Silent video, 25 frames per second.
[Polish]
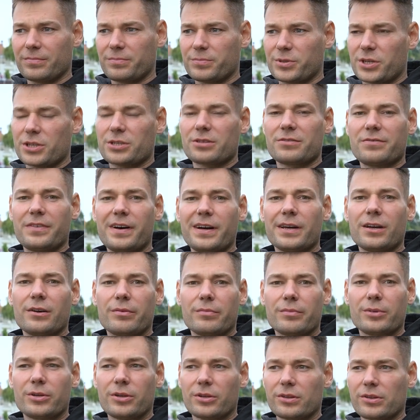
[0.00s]

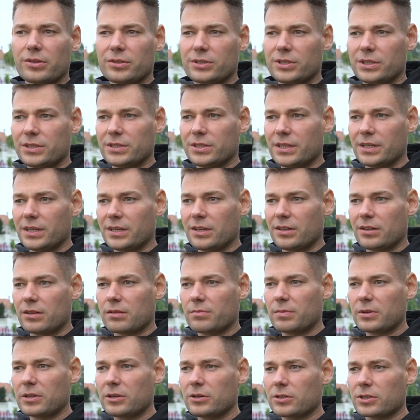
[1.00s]
przeżywają to, co się dzieje
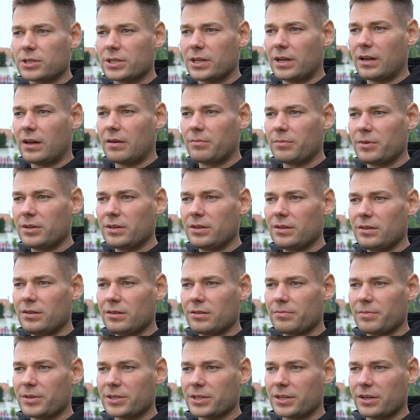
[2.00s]
z Bydgoszczanami,
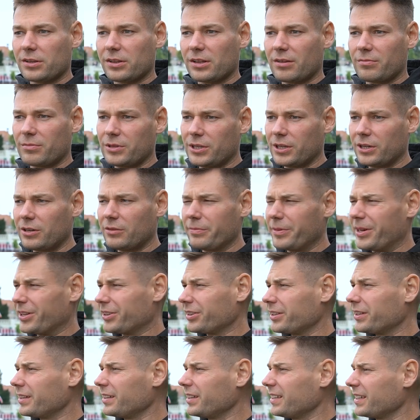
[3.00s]
z mieszkańcami tego
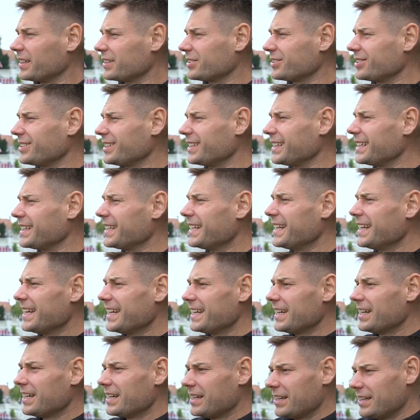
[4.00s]
miasta, także
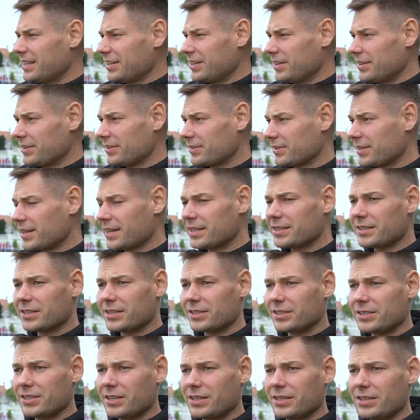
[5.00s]

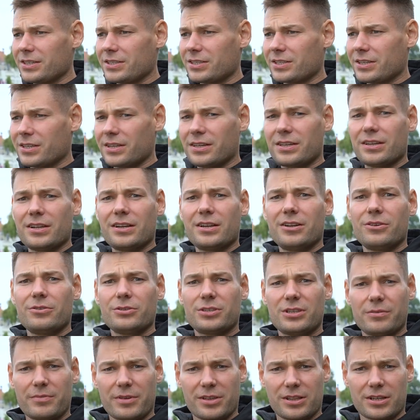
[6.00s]
zdarza się, że
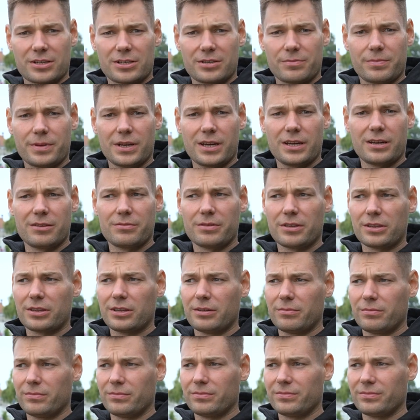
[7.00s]
ludzie mnie zaczepiają,
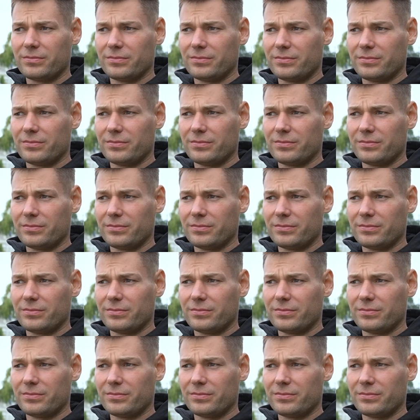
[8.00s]
jestem